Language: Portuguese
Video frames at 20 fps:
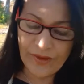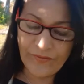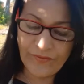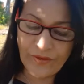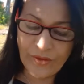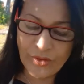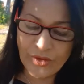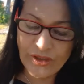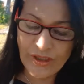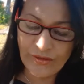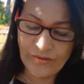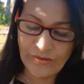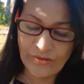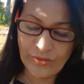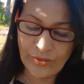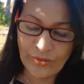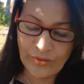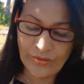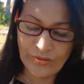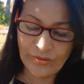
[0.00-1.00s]
viu
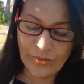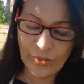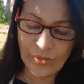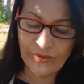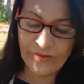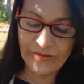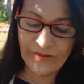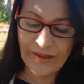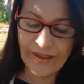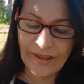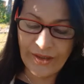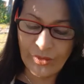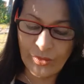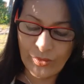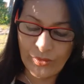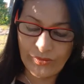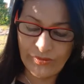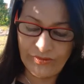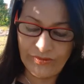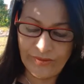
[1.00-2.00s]
Jesus os
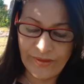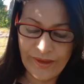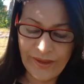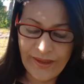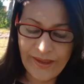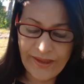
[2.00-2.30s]
ricos